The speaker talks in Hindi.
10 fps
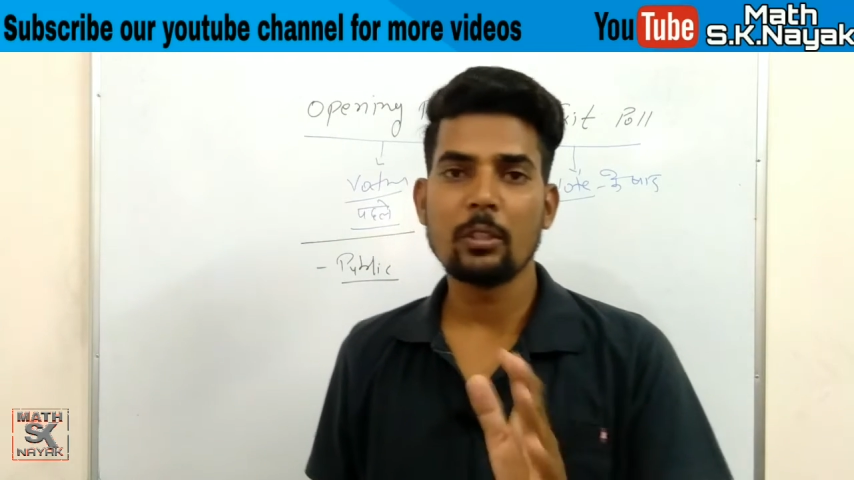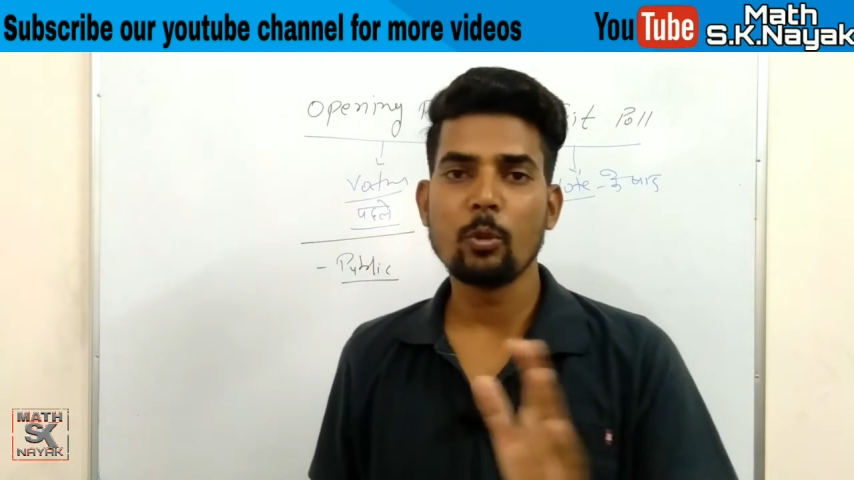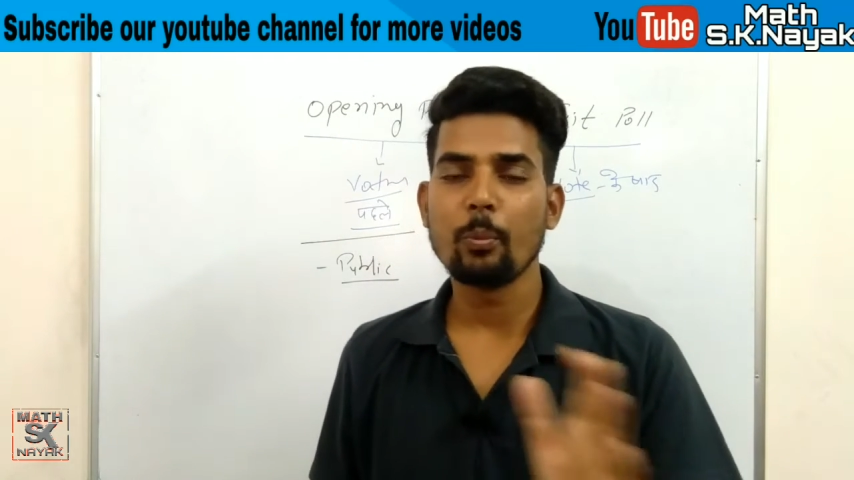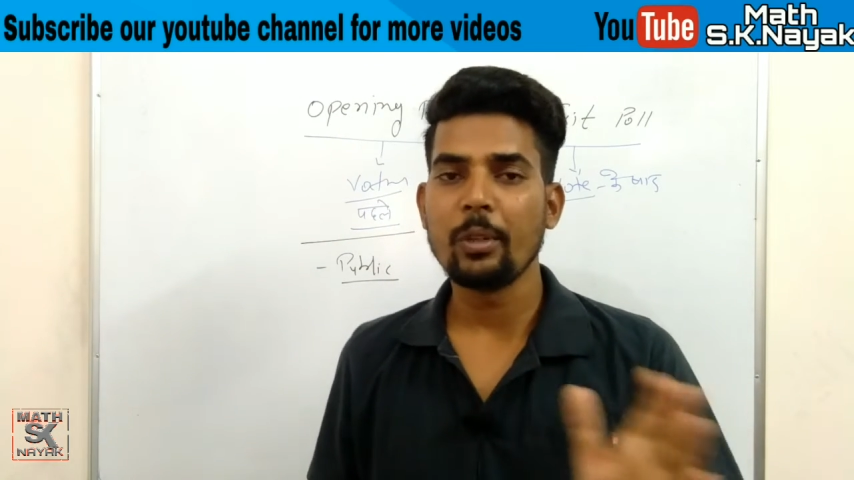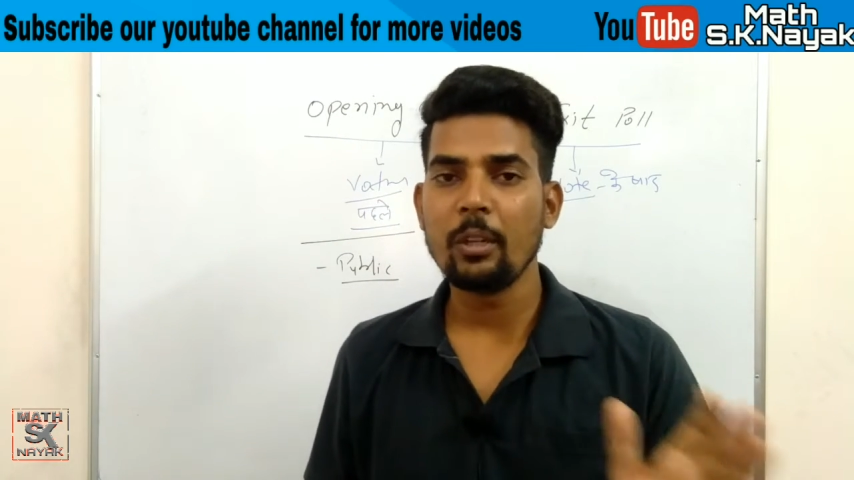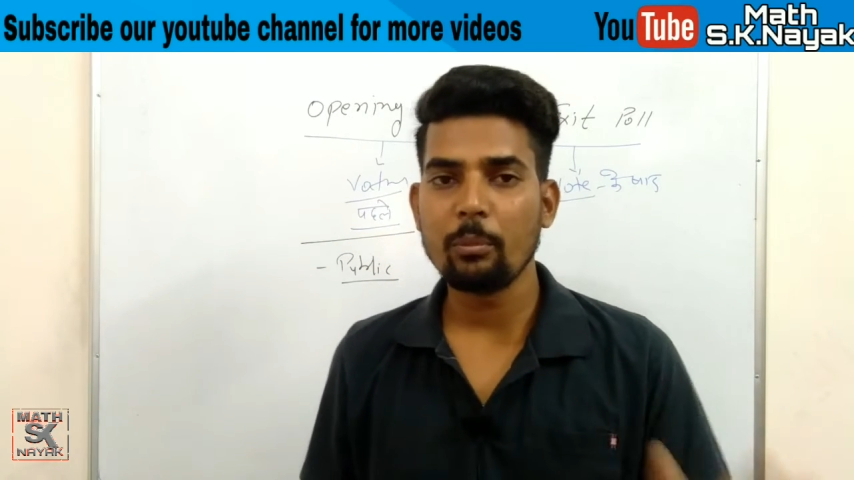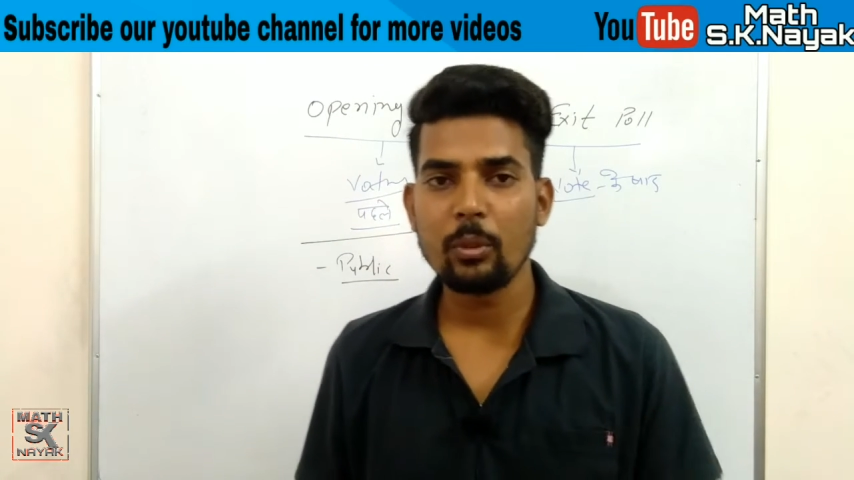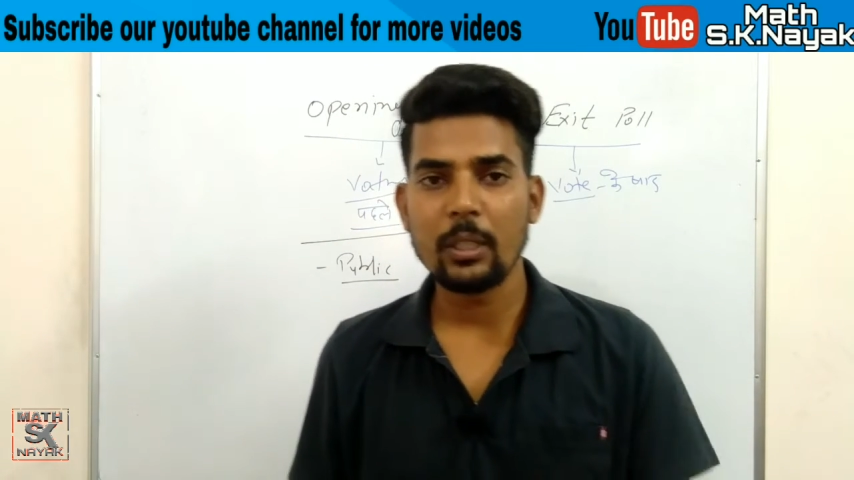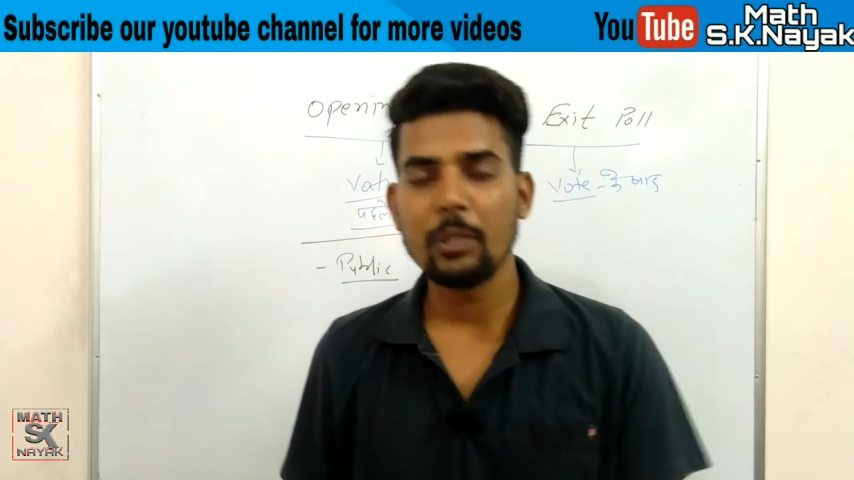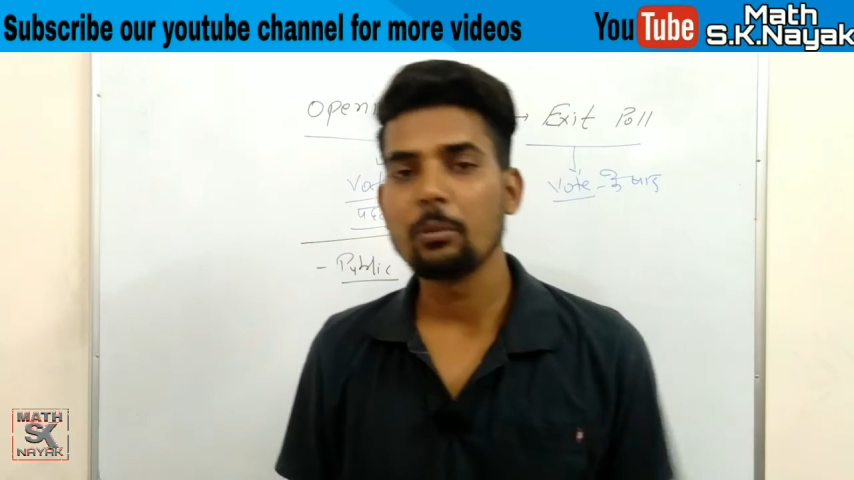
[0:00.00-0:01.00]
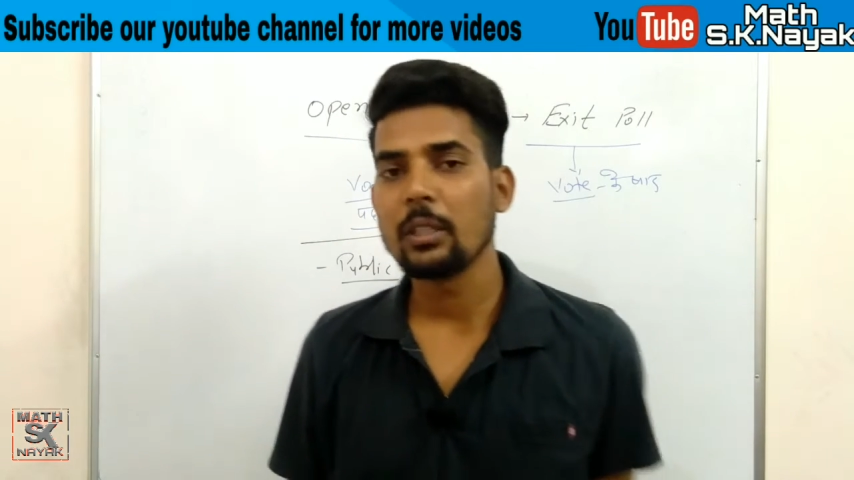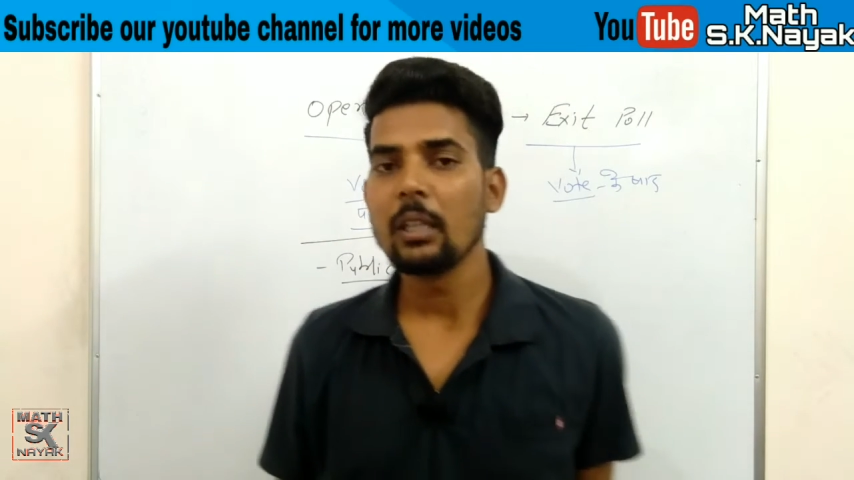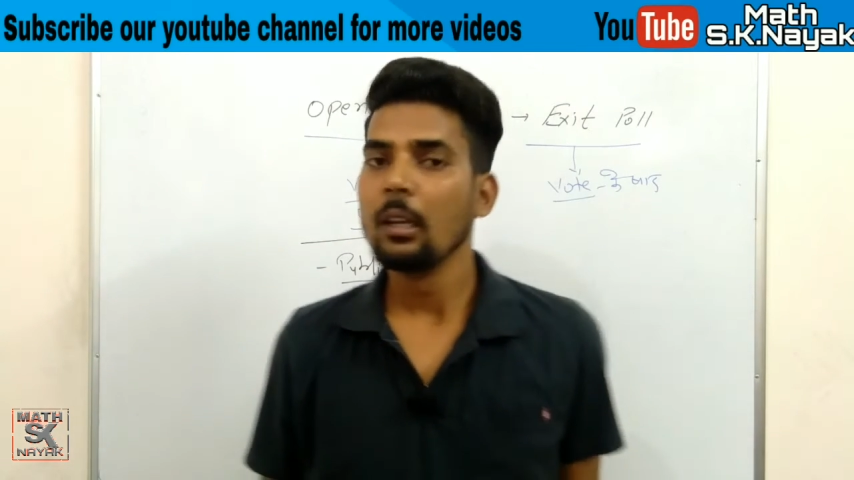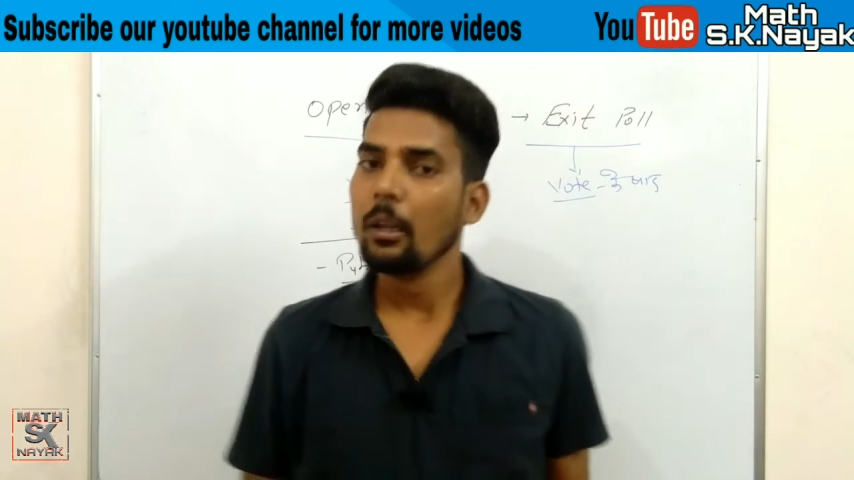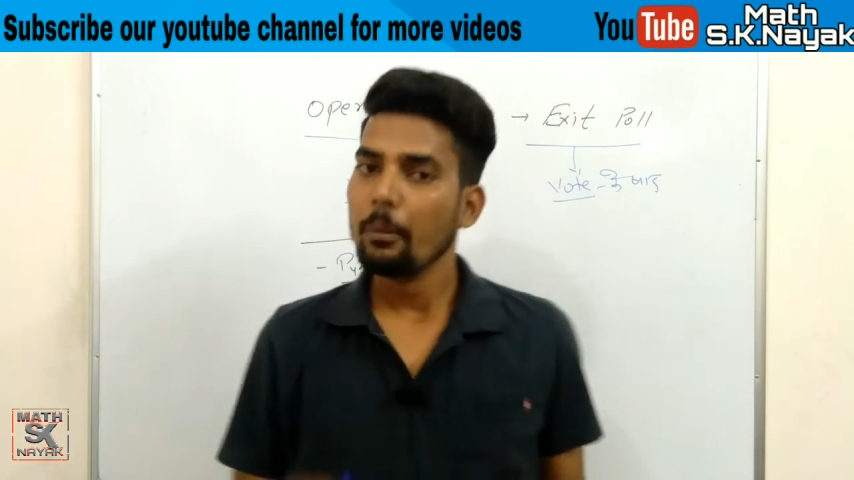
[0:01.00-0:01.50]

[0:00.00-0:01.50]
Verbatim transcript: तरह से ओपिनियन पोल नहीं होता